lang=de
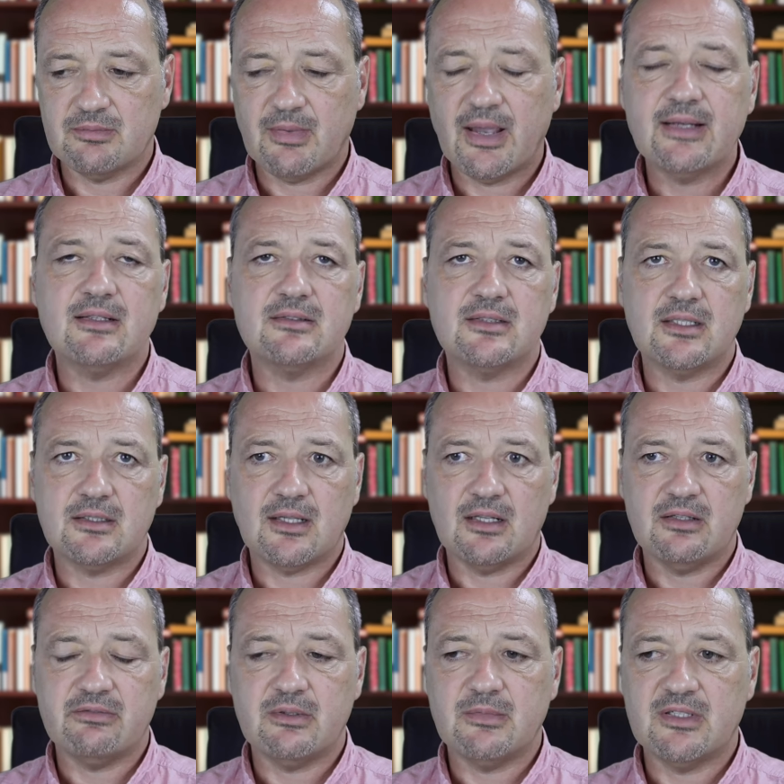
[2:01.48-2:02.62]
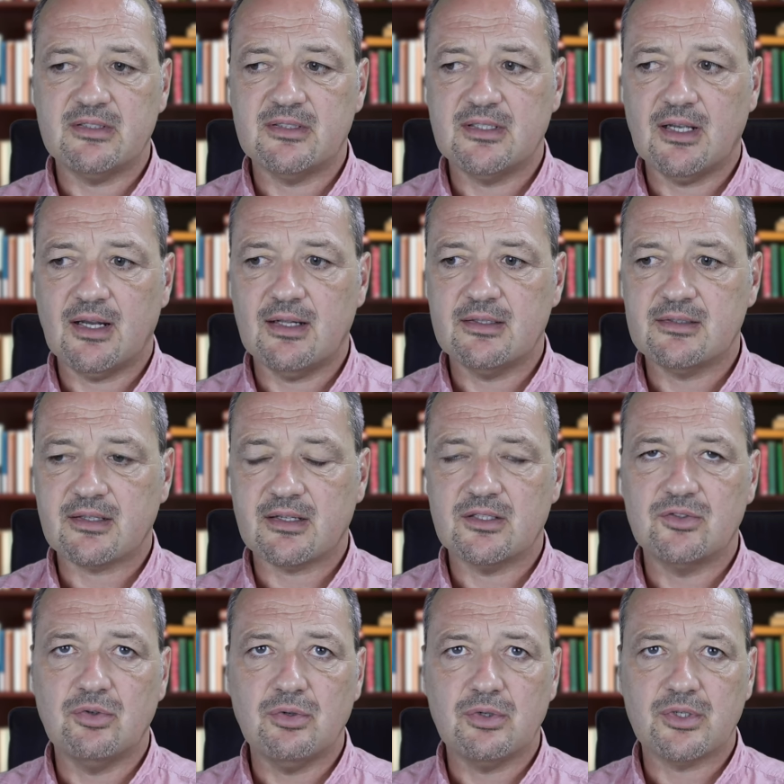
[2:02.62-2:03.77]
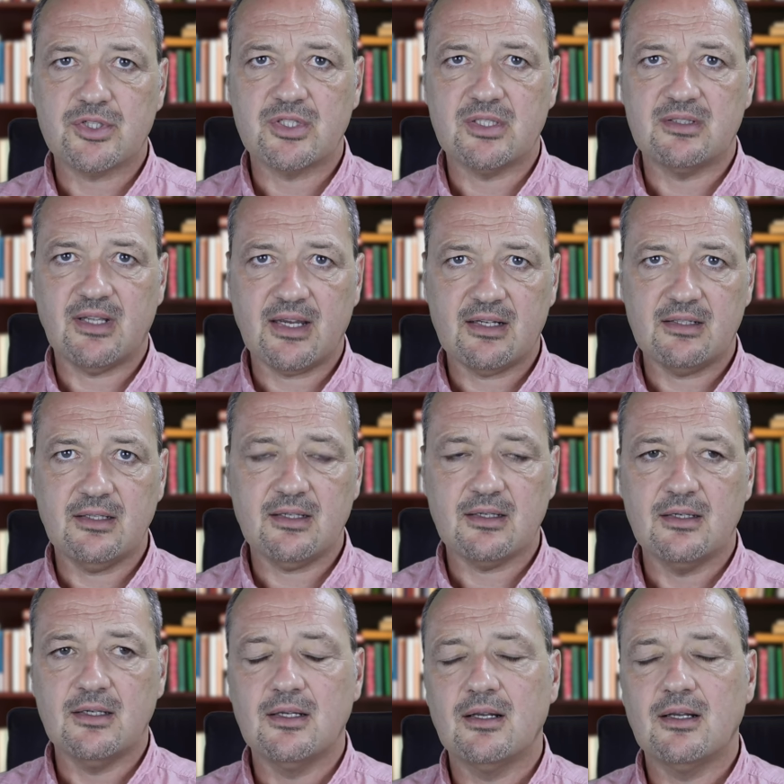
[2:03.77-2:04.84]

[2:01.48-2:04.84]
aus meiner Sicht dann, wenn man sie als rhetorische Technik,